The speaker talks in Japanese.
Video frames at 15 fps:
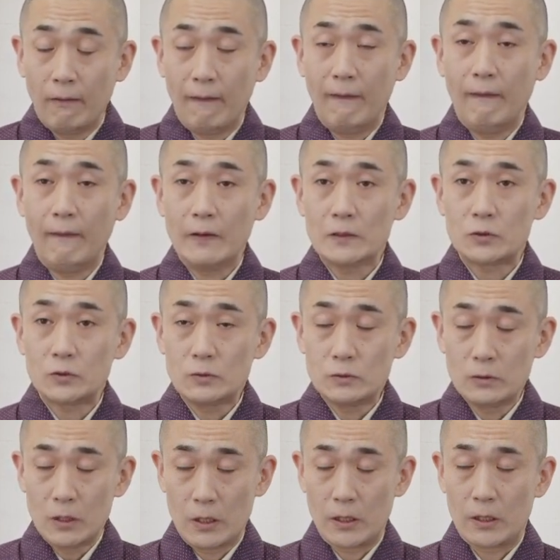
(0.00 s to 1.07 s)
ああ、
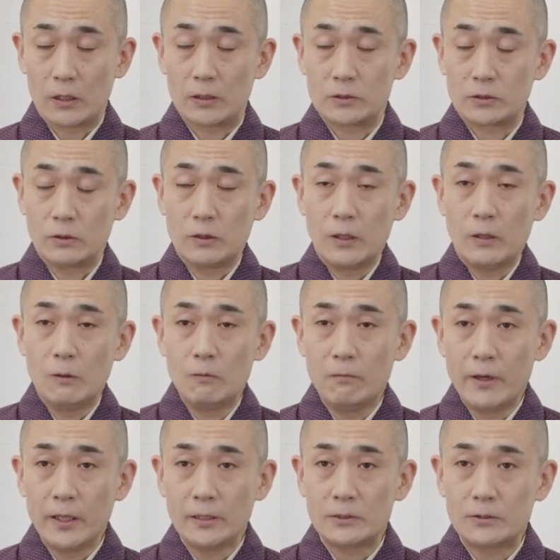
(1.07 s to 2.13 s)
そうかい。そらお
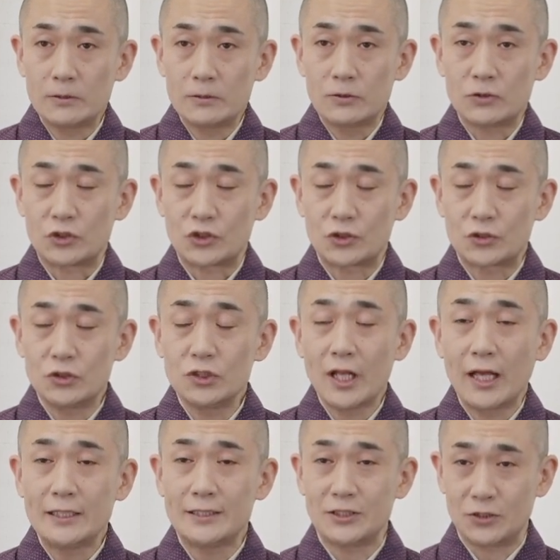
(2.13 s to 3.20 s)
前ちょっと少
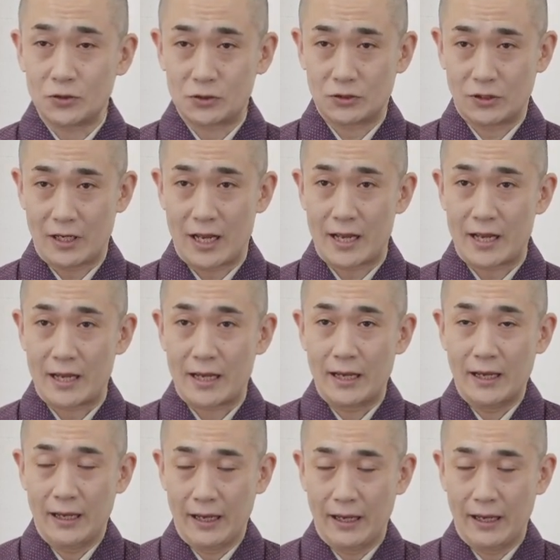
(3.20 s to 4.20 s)
ないよ、そら。